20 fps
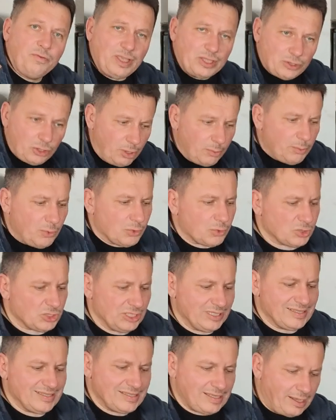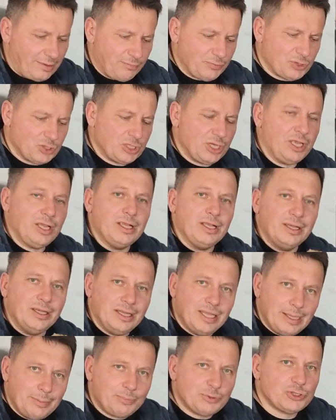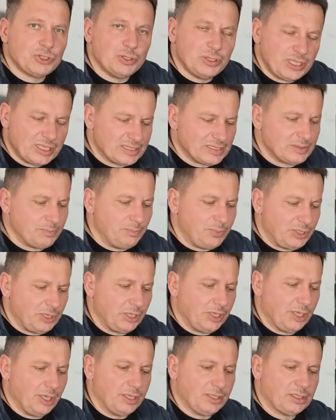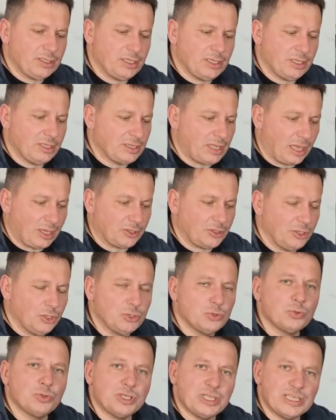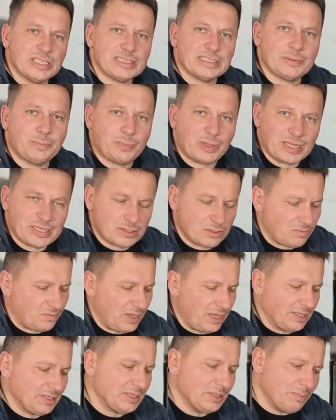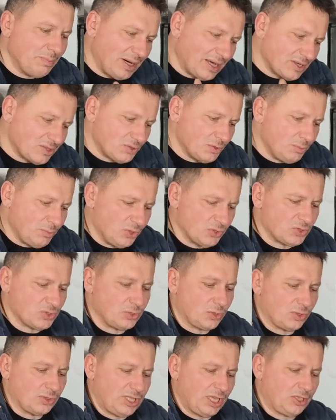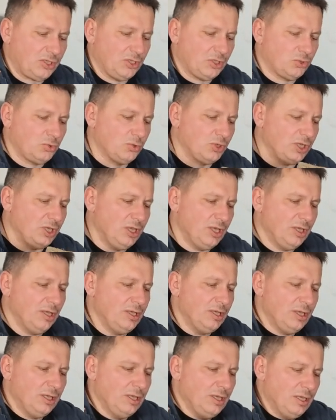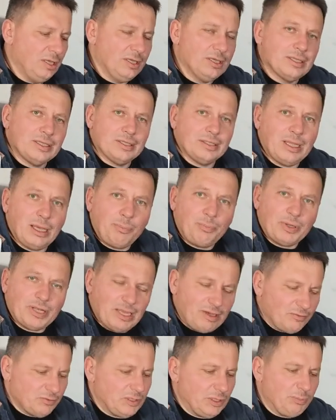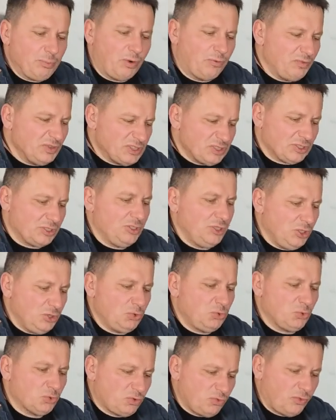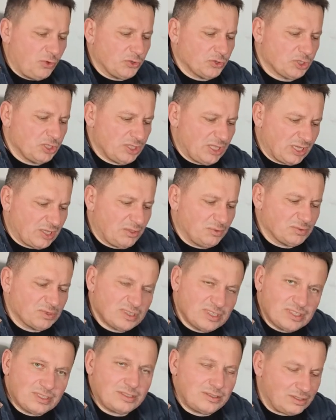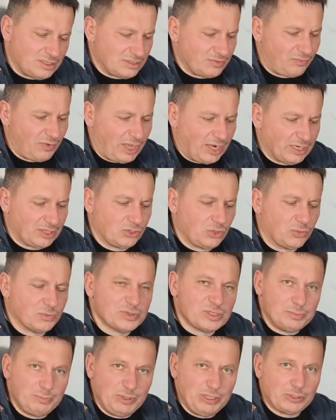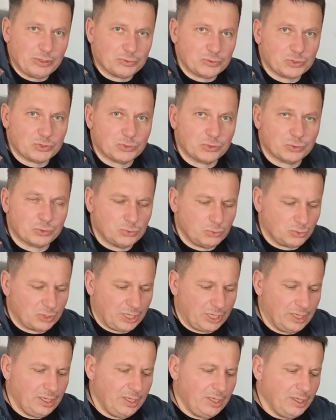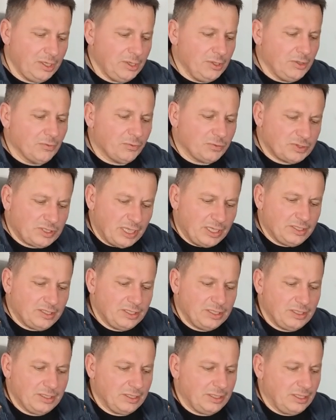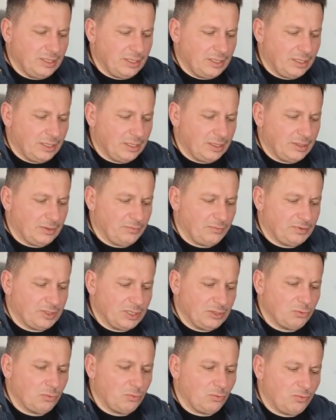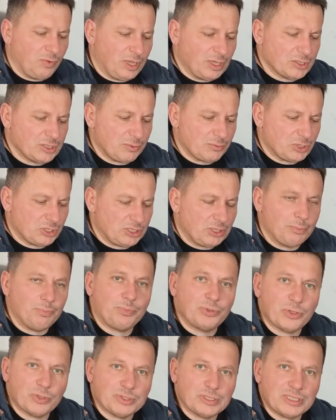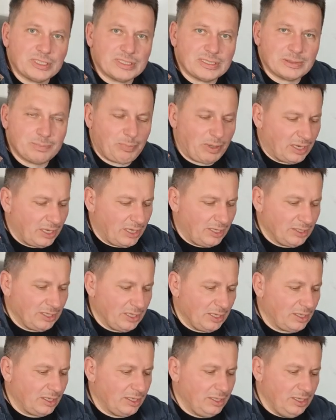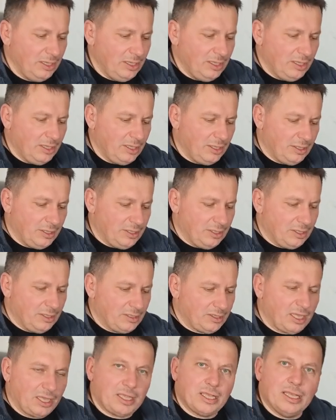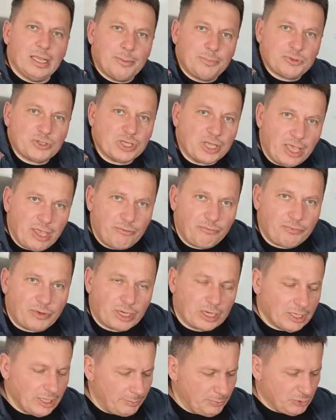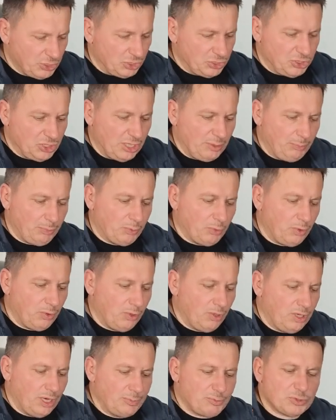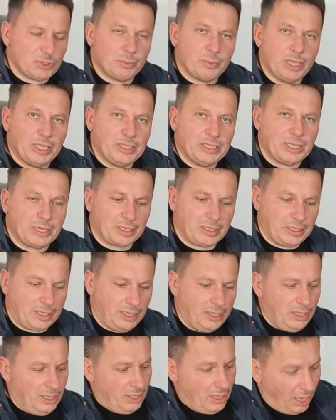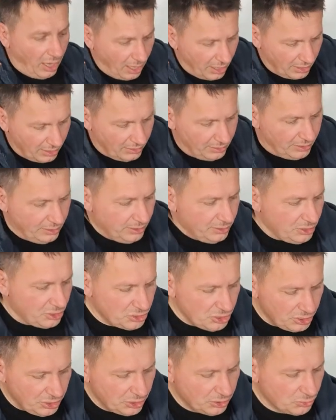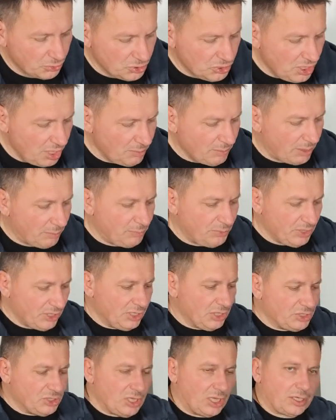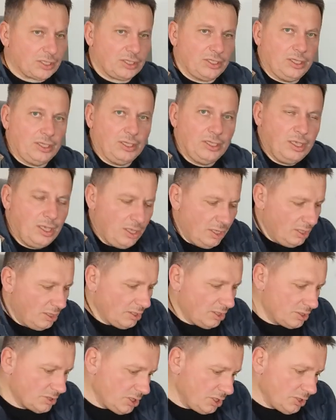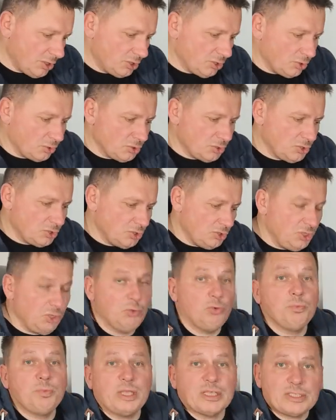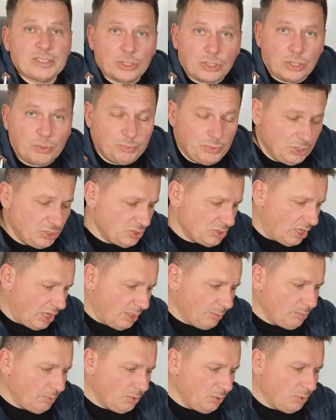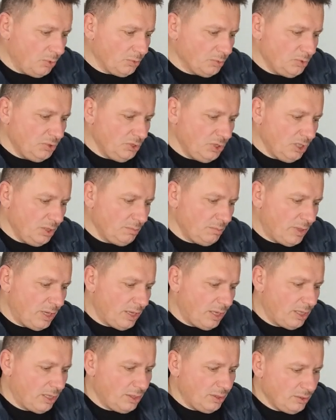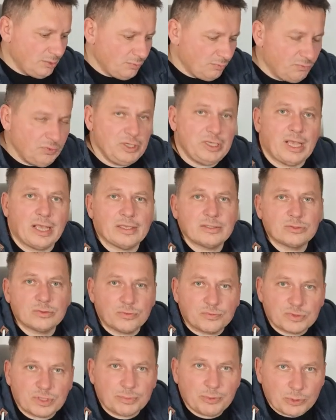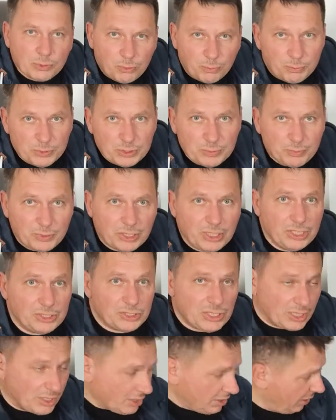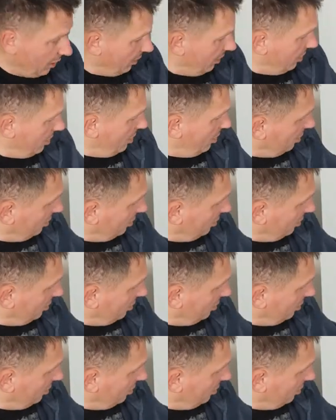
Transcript: Wiadomo, że zawsze lepszy jest brykiet, taki, który jest sprasowany bardzo mocno, taki, który naprawdę po wyschnięciu tworzy taką zwartą, zbitą strukturę. Wtedy, e, wtedy uważam, że ten proces spalania E, daje lepszy efekt, lepsze ciepło, lepszą energię. Ale jeżeli ktoś nie ma brykieciarki, jeżeli ktoś nie umie zrobić albo nie ma finansów, żeby kupić brykieciarkę,